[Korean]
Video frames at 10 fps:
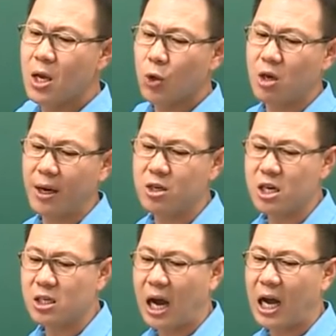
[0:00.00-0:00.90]
그 다음에
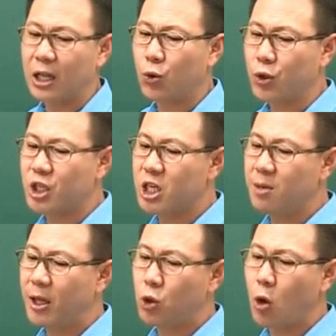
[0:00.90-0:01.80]
거기다가 또
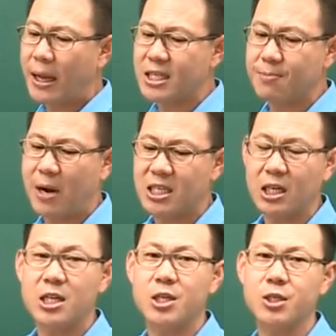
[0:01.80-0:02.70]
7번 또
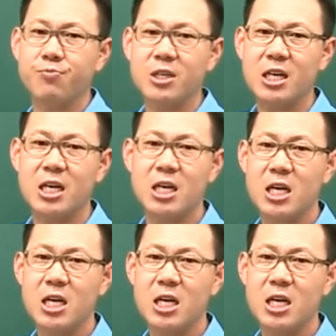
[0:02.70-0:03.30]
말장난 쳤습니다.